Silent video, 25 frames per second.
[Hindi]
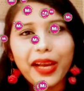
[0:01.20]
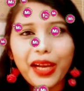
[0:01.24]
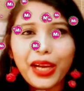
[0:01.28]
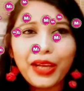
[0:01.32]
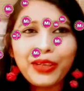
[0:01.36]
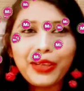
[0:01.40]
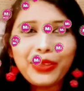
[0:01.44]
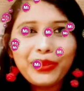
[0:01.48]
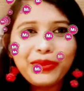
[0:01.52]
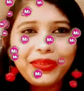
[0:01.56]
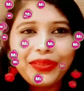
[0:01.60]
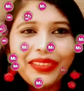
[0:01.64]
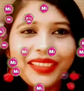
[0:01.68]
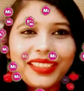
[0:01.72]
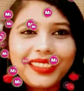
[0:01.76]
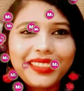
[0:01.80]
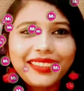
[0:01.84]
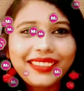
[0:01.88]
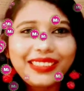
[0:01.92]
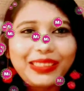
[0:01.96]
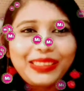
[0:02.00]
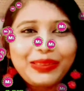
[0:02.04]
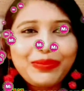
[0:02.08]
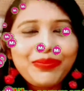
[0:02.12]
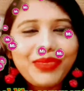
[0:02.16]
हेलो
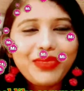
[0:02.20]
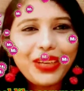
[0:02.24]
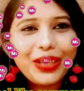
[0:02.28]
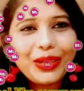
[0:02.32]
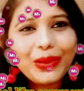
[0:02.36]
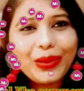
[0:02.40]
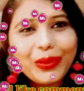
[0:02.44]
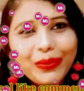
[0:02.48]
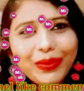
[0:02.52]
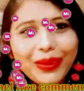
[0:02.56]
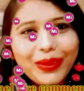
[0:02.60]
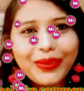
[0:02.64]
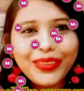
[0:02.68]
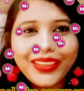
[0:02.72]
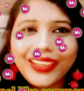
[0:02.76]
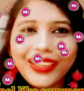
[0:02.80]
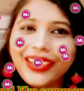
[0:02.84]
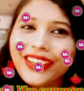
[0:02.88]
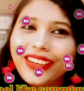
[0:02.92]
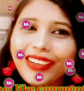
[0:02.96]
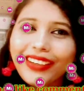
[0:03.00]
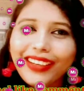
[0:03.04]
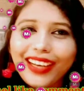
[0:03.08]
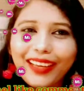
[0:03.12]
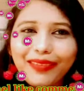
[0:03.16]
फ्रेंड्स मैं हूं ममता
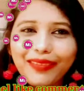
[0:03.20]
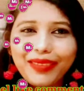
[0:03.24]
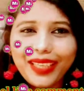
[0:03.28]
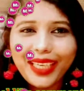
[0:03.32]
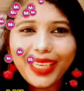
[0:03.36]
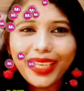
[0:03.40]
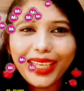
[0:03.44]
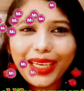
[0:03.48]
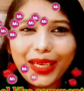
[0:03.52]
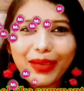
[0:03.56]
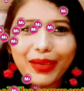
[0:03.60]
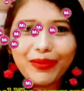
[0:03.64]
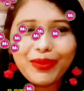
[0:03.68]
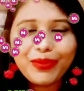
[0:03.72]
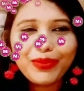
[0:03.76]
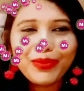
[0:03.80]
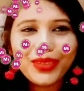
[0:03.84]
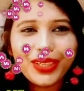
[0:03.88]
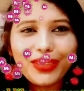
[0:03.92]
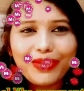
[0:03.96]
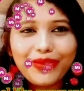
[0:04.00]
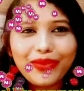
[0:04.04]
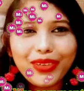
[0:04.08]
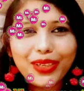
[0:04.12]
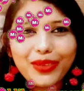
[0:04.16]
और आप देख रहे हैं ममता
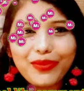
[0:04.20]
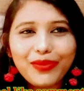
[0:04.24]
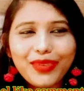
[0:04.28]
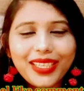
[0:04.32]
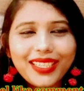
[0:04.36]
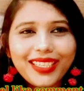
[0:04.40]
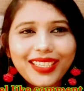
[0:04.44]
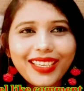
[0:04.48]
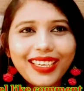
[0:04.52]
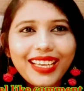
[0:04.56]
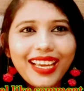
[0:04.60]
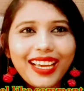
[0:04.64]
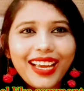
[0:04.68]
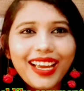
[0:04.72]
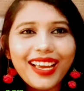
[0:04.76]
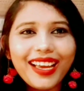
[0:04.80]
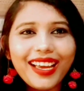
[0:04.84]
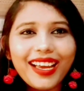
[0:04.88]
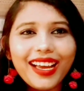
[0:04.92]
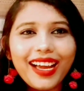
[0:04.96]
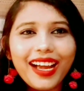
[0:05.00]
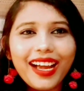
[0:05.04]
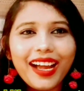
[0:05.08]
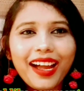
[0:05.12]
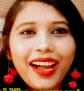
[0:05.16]

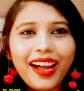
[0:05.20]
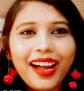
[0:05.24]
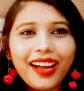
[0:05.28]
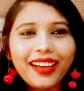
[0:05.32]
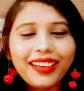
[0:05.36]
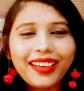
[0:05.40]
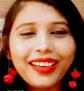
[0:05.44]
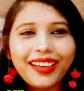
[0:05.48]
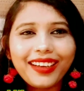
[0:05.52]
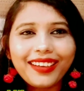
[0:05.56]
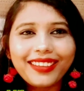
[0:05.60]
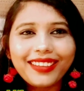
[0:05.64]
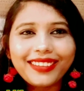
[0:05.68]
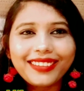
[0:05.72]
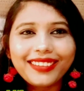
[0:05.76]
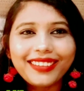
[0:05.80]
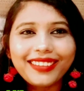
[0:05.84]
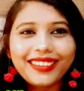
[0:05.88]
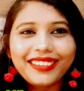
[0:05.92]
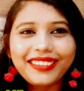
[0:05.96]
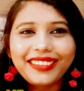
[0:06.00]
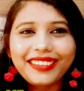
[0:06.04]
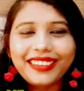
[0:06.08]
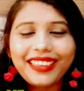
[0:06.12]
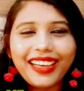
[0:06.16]
इन्फॉर्मेशन
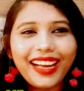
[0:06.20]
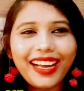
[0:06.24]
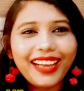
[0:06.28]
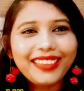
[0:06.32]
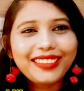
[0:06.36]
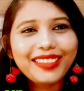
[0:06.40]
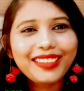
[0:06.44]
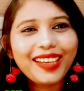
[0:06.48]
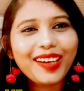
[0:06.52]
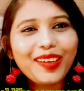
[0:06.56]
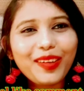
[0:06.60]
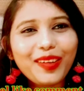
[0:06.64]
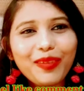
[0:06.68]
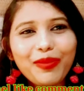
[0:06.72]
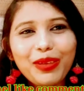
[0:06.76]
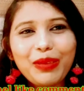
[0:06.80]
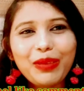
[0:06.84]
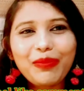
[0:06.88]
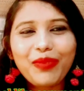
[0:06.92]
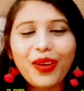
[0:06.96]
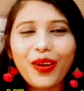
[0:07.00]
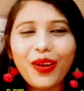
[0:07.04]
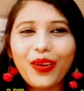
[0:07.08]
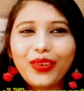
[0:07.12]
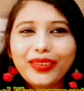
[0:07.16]
आज का टॉपिक
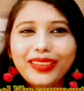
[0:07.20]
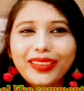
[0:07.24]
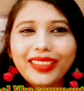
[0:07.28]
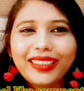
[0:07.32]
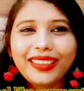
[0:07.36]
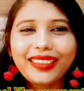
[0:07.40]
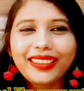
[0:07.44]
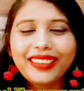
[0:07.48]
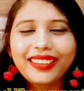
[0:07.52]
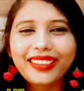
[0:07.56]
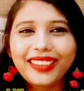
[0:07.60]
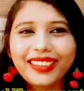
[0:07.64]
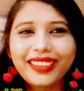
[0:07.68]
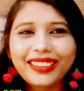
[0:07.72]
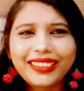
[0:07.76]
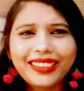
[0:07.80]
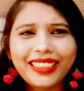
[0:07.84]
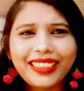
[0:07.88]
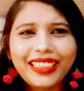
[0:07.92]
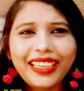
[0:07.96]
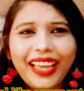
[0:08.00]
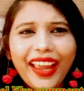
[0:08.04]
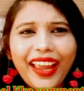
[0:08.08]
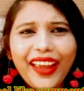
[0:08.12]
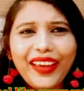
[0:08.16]
बहुत ही
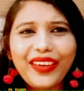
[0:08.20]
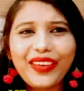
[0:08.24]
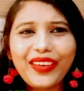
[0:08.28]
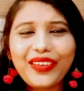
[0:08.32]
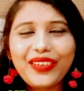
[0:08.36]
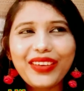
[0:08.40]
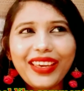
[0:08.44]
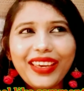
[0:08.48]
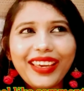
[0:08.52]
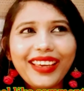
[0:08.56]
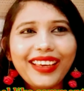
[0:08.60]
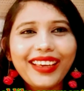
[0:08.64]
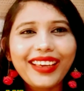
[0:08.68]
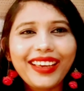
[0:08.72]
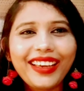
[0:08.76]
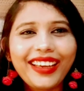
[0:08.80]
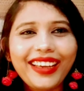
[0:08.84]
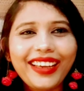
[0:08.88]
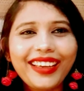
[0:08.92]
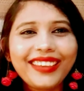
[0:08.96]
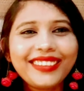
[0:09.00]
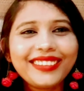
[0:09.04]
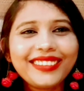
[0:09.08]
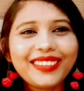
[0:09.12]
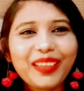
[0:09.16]
इंटरेस्टिंग है क्योंकि
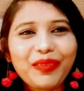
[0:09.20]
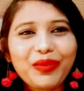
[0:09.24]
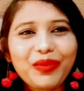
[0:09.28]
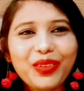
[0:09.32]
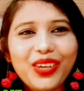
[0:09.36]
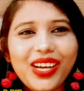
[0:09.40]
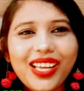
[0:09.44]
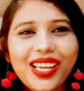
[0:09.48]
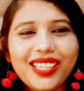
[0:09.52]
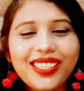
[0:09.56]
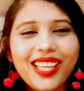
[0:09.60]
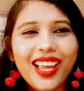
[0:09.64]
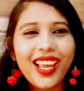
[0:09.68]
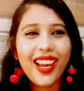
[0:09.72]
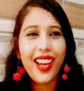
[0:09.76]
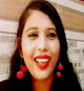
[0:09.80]
सबको ऐसा